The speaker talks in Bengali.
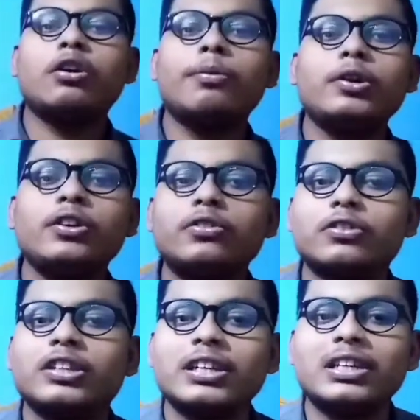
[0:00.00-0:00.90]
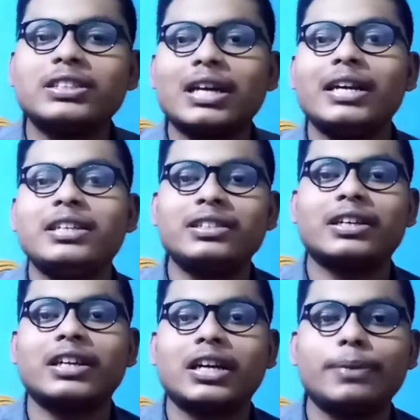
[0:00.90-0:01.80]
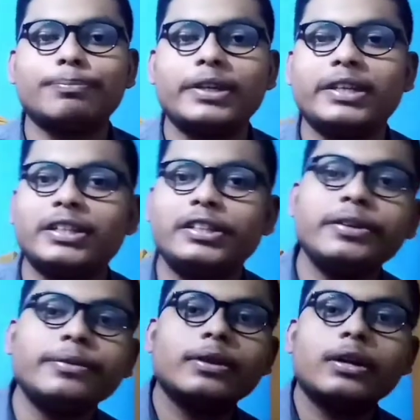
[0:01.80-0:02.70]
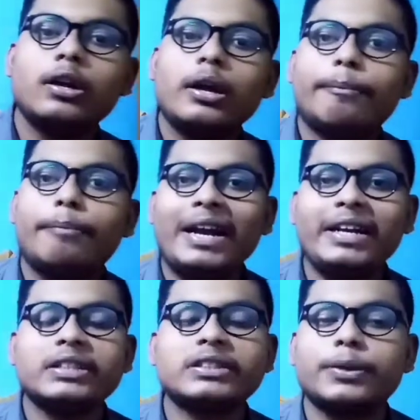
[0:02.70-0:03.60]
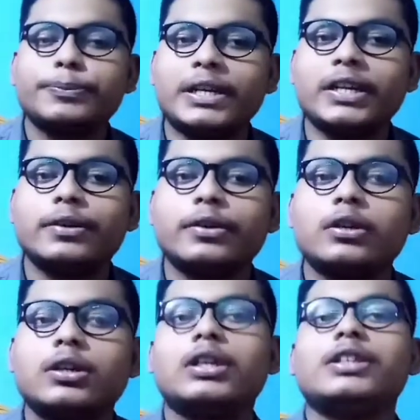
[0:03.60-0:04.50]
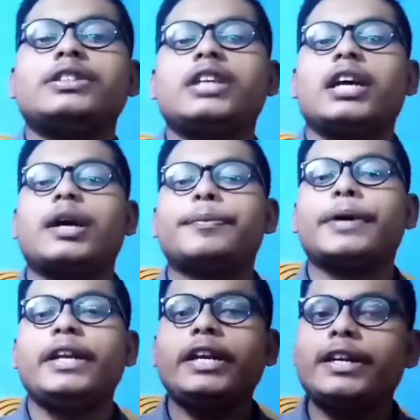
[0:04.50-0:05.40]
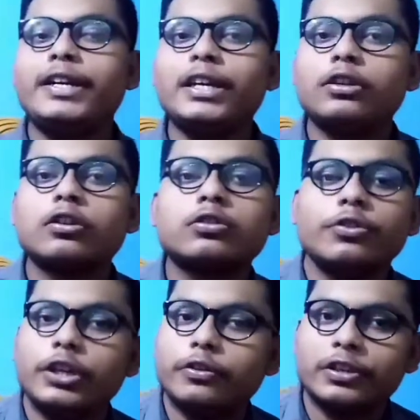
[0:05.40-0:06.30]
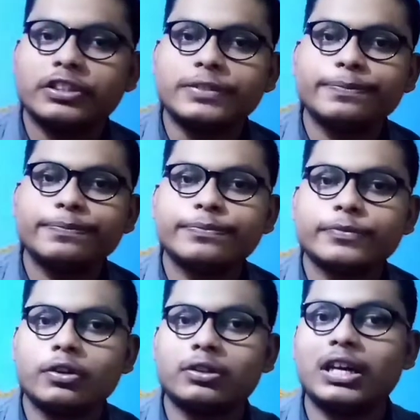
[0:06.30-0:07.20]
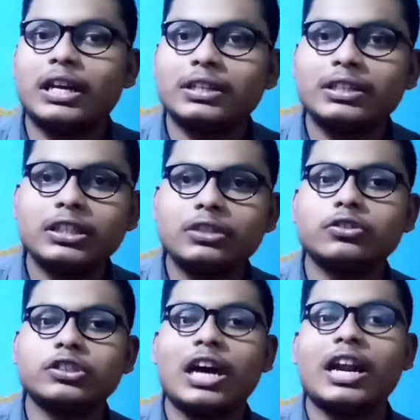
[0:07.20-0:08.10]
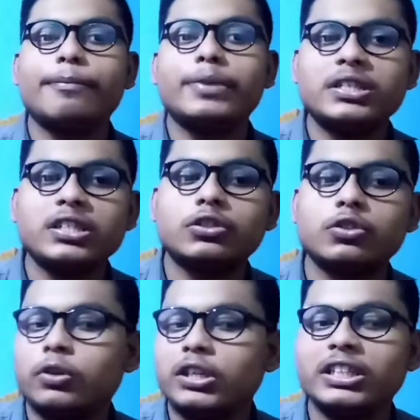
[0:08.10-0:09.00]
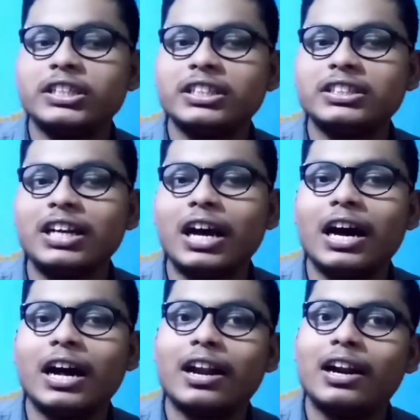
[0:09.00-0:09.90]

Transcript: খবরটিও ধরতে গেলে চাইনিজ একটা কোম্পানিকে নিয়ে বাইট ডান্স কোম্পানি যে কোম্পানি টিকটক তৈরি করেছে অর্থাৎ টিকটক সারা বিশ্বে ছড়িয়ে দিয়েছে আর